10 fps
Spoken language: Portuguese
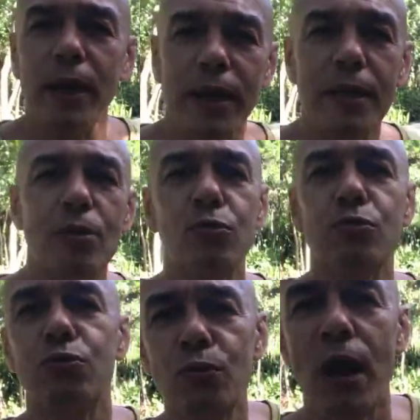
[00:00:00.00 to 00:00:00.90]

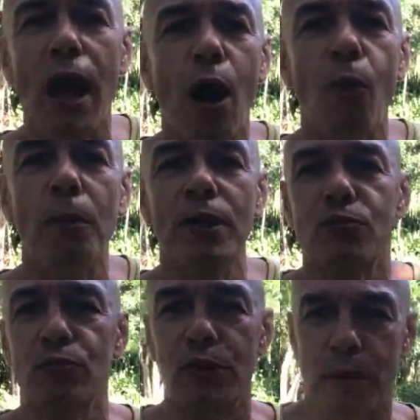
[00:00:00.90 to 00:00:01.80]
agricultura ao
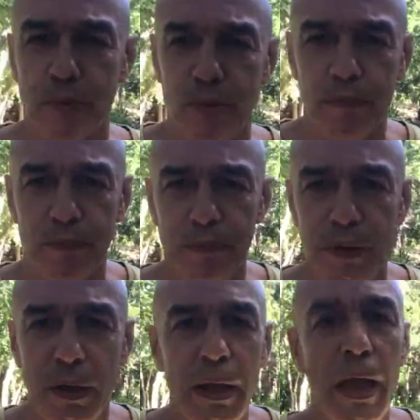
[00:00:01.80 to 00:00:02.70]
mesmo tempo.
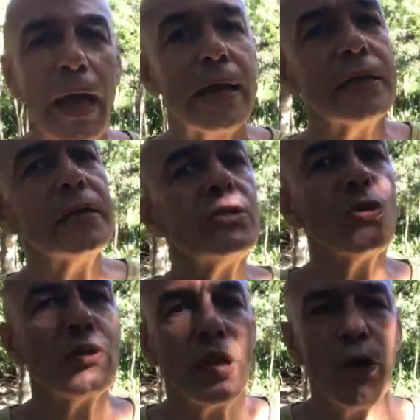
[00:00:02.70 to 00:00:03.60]

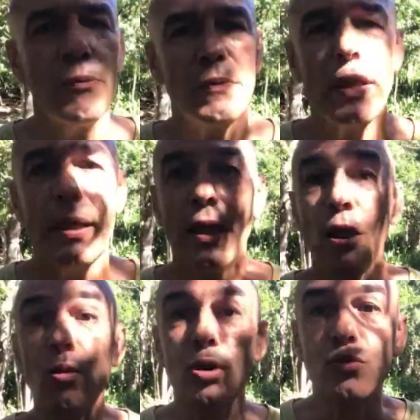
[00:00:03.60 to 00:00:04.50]
Acredita ou não,
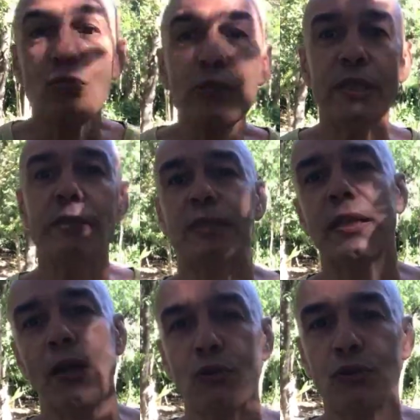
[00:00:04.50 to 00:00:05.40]
é o que nos
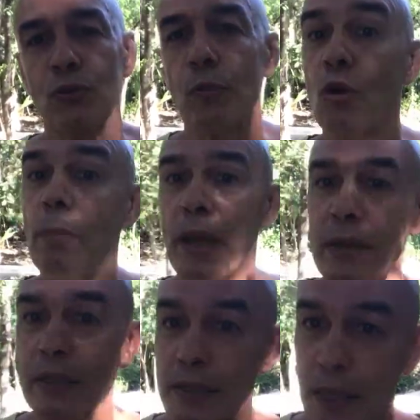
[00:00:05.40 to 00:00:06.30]
ensinaram sobre
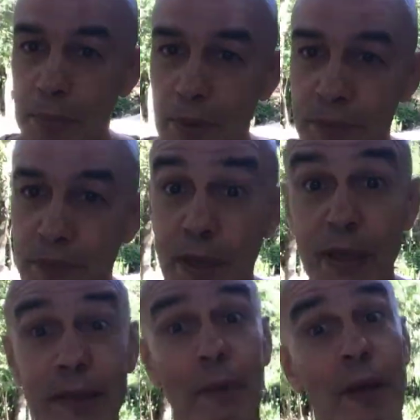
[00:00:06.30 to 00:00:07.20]
Gobekli Tepe.
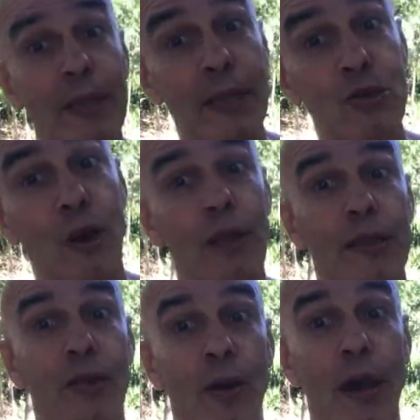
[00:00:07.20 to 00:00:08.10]
E também na
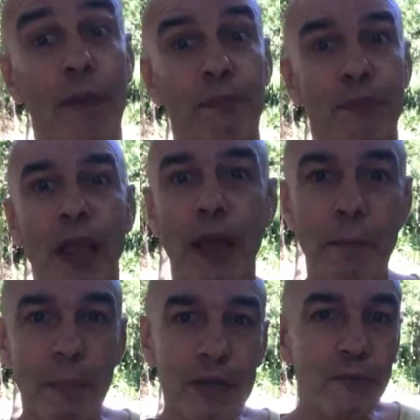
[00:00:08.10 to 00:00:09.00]
escola, não é?
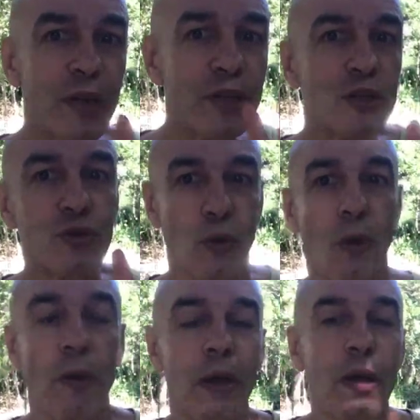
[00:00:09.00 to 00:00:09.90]
Mas veja só,
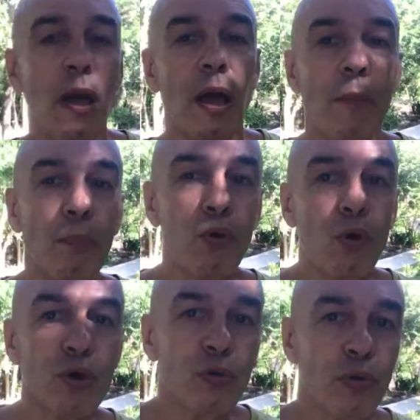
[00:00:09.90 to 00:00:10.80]
por
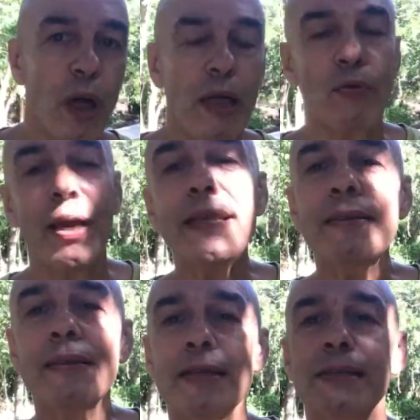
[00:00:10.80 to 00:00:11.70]
outro lado, é
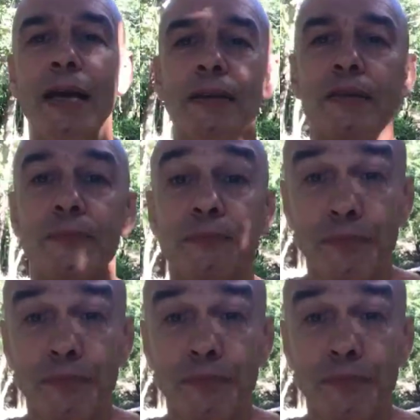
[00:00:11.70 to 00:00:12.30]
interessante